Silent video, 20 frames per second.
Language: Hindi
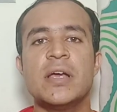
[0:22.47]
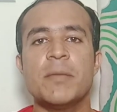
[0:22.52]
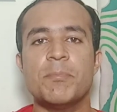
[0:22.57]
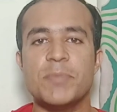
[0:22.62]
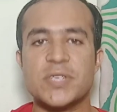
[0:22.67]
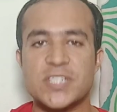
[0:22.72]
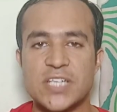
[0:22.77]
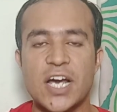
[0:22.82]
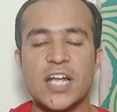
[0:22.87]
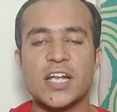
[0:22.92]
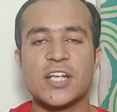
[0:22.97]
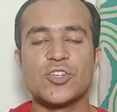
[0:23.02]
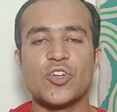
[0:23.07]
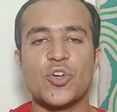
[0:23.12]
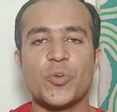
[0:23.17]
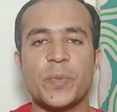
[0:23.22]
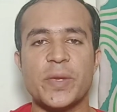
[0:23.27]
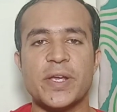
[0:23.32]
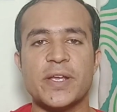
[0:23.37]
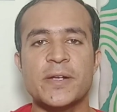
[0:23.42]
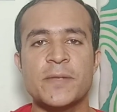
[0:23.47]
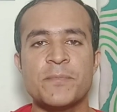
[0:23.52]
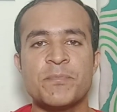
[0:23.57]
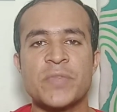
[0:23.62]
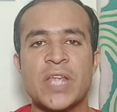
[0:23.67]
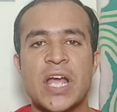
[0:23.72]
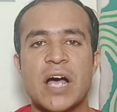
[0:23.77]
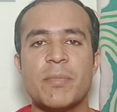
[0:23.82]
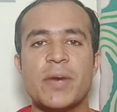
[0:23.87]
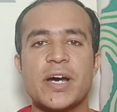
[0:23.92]
मिसाल के तौर पे
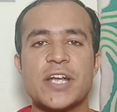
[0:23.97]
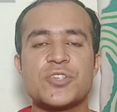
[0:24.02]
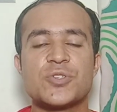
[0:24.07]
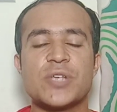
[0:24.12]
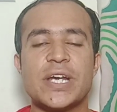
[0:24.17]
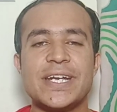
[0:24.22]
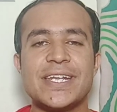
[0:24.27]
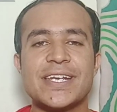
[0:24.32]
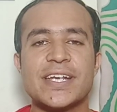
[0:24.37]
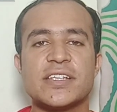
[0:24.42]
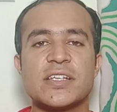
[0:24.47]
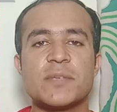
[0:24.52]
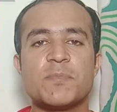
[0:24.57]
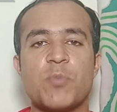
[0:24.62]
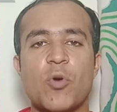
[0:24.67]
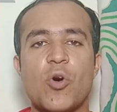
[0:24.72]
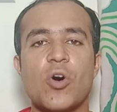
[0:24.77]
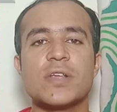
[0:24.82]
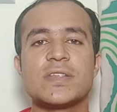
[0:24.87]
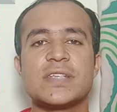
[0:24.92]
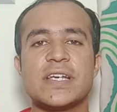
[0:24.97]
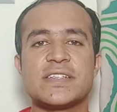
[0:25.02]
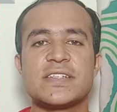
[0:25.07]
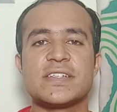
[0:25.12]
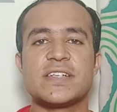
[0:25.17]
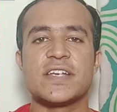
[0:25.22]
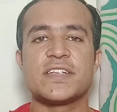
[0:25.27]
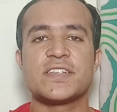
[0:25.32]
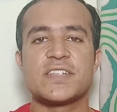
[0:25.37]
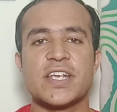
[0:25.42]
हमारी सोसाइटी के अंदर बहुत से ऐसे
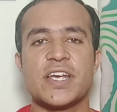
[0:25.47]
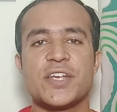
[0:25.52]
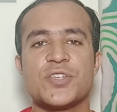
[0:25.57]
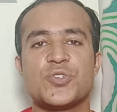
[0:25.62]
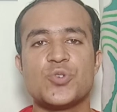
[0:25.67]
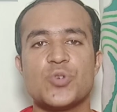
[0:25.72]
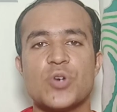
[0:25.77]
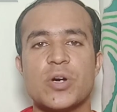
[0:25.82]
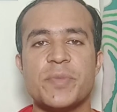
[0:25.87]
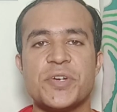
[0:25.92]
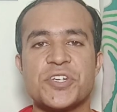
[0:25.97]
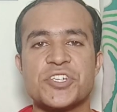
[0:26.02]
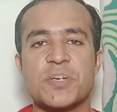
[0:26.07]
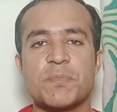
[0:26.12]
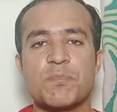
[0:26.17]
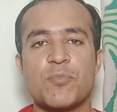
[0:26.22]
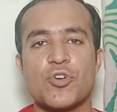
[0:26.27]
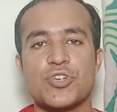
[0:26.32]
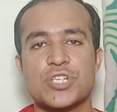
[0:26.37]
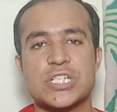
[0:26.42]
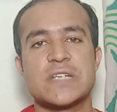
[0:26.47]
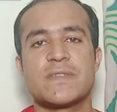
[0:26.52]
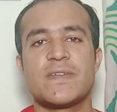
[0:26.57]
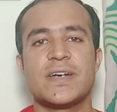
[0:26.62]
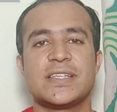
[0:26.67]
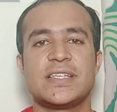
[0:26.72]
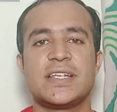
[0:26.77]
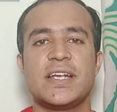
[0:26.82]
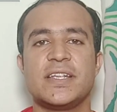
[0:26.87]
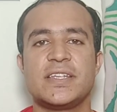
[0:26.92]
टेस्ट हैं जो हमेशा पॉजिटिव
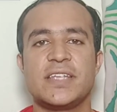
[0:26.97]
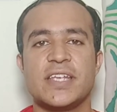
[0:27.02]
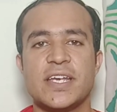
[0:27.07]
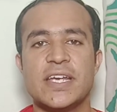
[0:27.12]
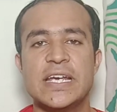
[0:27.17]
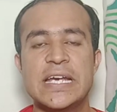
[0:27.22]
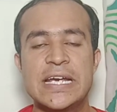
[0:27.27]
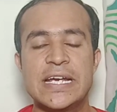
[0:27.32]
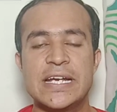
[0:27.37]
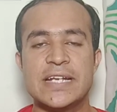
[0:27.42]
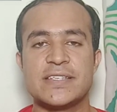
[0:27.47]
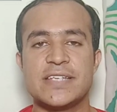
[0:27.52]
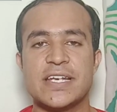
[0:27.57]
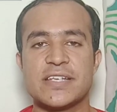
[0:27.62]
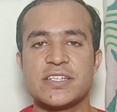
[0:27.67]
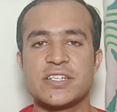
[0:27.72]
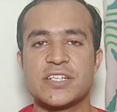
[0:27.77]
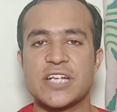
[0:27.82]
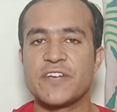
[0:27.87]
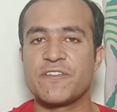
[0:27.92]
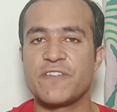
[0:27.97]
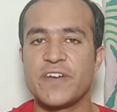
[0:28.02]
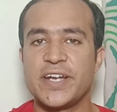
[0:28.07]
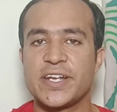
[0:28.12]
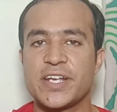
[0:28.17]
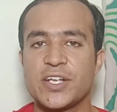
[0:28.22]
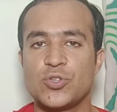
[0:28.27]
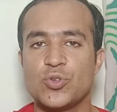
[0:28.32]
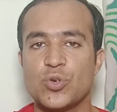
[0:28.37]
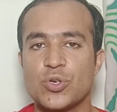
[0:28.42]
आते रहते हैं जैसे टाइफाइड
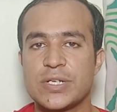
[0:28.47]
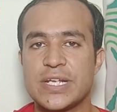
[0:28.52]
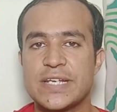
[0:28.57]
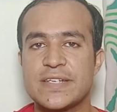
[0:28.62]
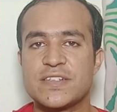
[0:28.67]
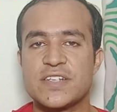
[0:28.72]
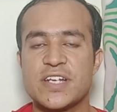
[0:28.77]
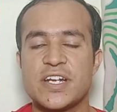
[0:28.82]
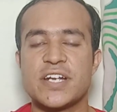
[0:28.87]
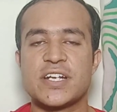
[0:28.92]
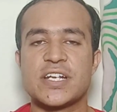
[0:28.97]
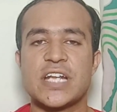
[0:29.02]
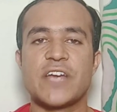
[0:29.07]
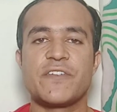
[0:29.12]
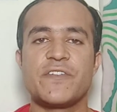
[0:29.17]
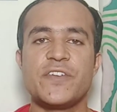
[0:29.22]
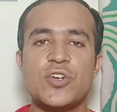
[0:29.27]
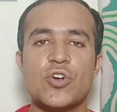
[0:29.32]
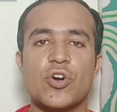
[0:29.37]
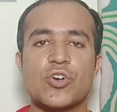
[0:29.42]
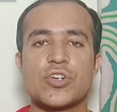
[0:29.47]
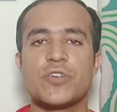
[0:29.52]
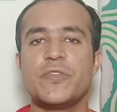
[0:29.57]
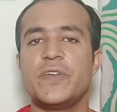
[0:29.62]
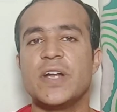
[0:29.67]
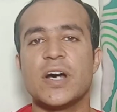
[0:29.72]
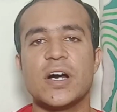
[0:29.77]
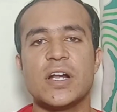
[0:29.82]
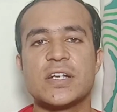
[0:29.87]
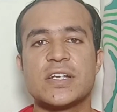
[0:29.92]
के दो टेस्ट हैं टाइफिड और
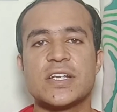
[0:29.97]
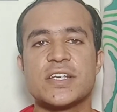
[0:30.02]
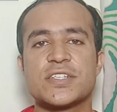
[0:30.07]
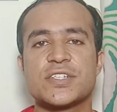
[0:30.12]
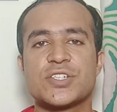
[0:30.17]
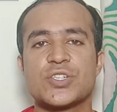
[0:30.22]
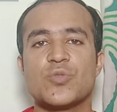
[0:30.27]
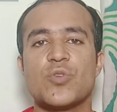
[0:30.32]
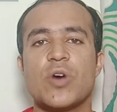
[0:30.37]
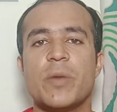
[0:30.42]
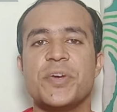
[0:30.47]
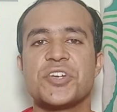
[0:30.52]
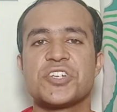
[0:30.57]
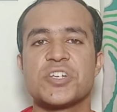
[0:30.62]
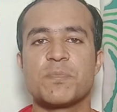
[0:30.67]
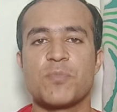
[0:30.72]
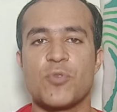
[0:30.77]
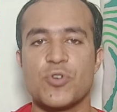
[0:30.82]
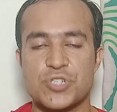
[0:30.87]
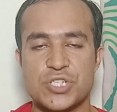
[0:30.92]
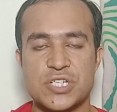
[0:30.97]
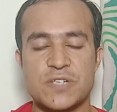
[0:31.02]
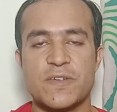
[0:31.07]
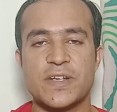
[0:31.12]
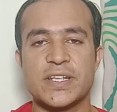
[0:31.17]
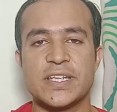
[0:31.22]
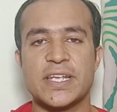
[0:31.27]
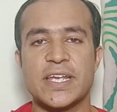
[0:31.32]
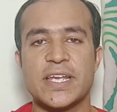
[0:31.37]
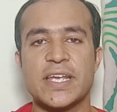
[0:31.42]
विडाल टेस्ट तो हमेशा पॉजिटिव
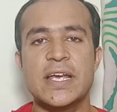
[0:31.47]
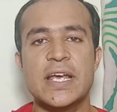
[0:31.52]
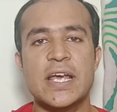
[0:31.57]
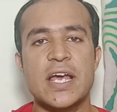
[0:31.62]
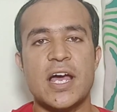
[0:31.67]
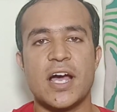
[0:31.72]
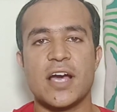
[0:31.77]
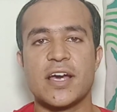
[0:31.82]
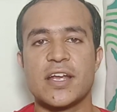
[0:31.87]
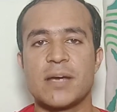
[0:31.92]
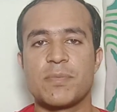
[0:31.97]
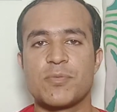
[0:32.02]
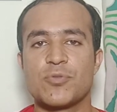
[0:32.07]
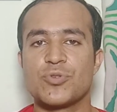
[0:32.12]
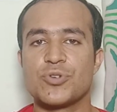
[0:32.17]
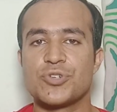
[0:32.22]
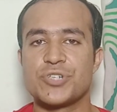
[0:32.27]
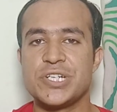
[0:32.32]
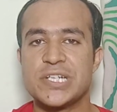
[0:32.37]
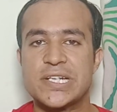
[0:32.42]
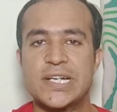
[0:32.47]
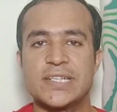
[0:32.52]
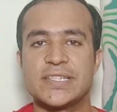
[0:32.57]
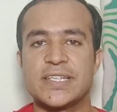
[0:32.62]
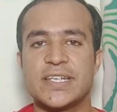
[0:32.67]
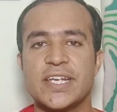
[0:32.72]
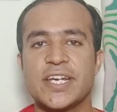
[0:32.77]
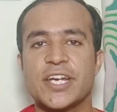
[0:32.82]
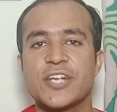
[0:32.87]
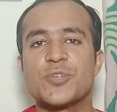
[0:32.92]
आते हैं अगर आप उनको ट्रीट करते
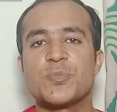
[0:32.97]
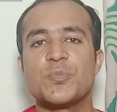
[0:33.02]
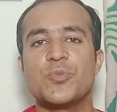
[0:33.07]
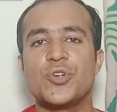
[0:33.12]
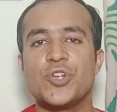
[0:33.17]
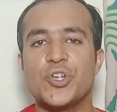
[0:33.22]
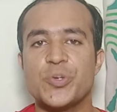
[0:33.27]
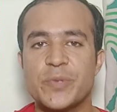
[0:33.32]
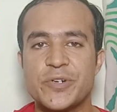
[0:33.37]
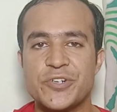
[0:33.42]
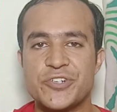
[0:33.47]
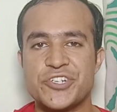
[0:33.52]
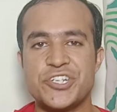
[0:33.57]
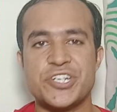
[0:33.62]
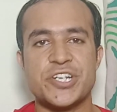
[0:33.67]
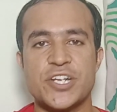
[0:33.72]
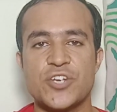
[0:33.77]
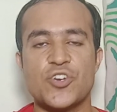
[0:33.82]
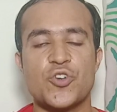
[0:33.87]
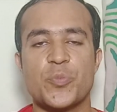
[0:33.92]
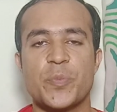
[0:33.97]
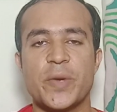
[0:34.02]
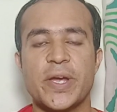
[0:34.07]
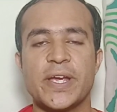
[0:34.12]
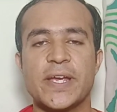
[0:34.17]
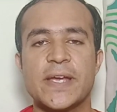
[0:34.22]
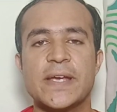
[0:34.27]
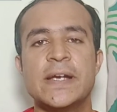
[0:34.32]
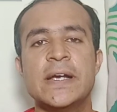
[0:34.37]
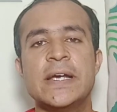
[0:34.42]
रहेंगे तो पूरी उम्र ट्रीट नहीं हो
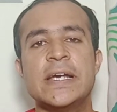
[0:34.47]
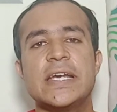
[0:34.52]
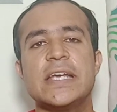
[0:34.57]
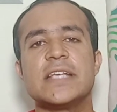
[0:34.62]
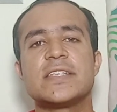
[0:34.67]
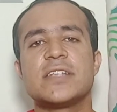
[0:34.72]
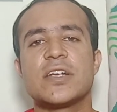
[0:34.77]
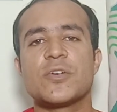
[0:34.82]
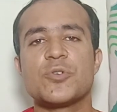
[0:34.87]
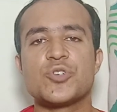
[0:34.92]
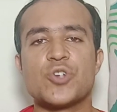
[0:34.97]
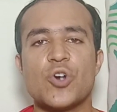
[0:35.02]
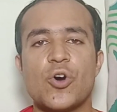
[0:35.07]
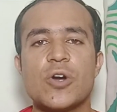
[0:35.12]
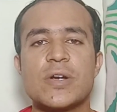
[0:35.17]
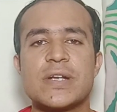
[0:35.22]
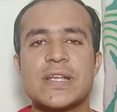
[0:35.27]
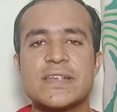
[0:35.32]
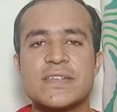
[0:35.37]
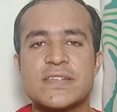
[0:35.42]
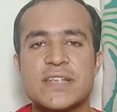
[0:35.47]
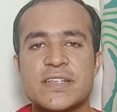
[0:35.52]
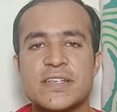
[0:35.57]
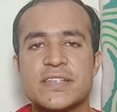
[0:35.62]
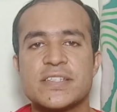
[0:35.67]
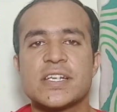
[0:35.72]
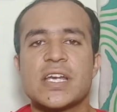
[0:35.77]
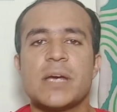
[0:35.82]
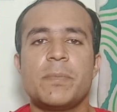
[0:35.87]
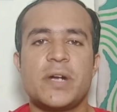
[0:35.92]
पाएंगे इस तरह कुछ और टेस्ट हैं
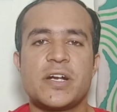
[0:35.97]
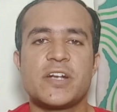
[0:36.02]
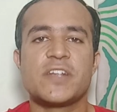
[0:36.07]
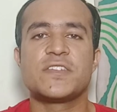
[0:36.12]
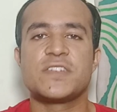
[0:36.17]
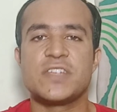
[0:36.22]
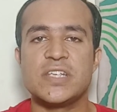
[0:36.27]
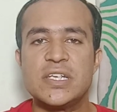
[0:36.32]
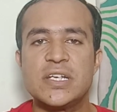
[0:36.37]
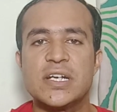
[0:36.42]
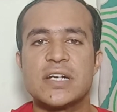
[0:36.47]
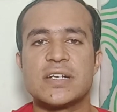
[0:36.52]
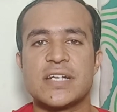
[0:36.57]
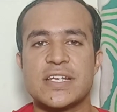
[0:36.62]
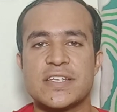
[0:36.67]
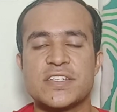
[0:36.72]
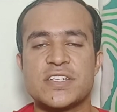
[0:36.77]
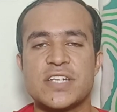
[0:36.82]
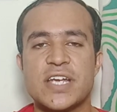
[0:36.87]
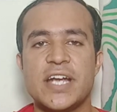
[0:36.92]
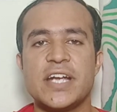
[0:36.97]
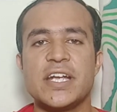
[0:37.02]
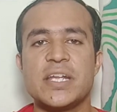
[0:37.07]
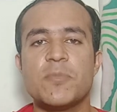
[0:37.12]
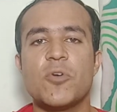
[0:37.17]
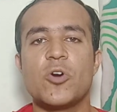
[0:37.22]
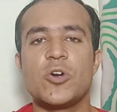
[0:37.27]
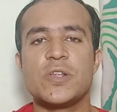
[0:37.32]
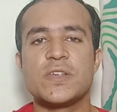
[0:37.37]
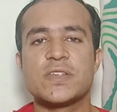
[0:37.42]
जैसे कि हेपेटाइटिस सी का टेस्ट है
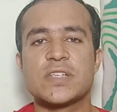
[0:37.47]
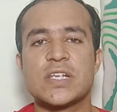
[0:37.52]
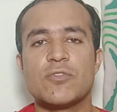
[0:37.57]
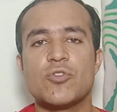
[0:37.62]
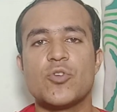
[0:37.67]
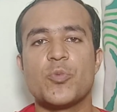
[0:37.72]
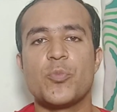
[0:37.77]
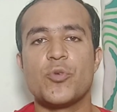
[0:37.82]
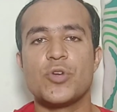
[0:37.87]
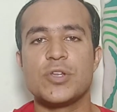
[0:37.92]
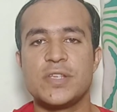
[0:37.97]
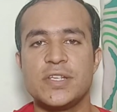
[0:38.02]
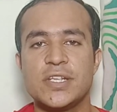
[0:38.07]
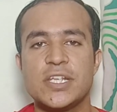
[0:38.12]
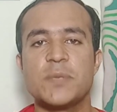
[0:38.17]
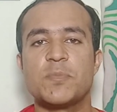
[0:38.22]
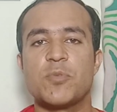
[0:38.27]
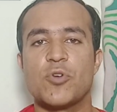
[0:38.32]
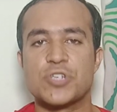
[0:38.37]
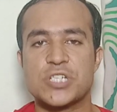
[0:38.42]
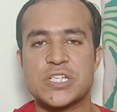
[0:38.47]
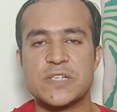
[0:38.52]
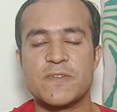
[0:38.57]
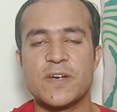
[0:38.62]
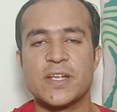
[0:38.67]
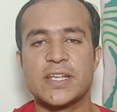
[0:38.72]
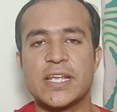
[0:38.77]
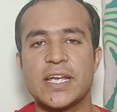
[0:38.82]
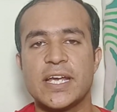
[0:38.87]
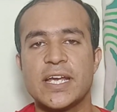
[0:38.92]
एंटीबॉडीज़ का वो पूरी ज़िंदगी पॉजिटिव
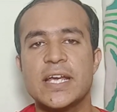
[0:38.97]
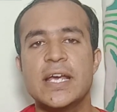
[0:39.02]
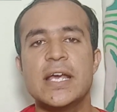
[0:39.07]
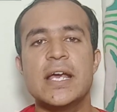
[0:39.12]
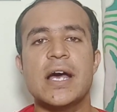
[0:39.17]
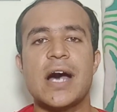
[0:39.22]
आता है